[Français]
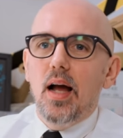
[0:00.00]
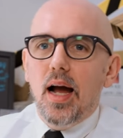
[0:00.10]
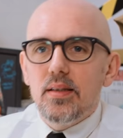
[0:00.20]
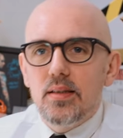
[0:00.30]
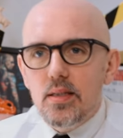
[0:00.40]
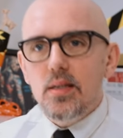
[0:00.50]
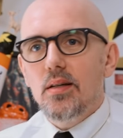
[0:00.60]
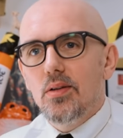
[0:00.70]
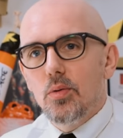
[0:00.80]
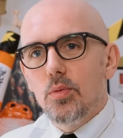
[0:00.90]
a
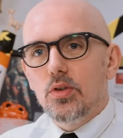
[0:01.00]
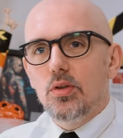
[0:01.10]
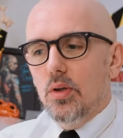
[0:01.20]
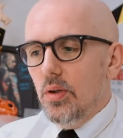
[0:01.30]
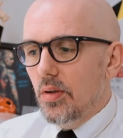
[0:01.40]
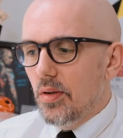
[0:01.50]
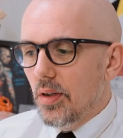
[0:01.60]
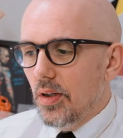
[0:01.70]
dit au monsieur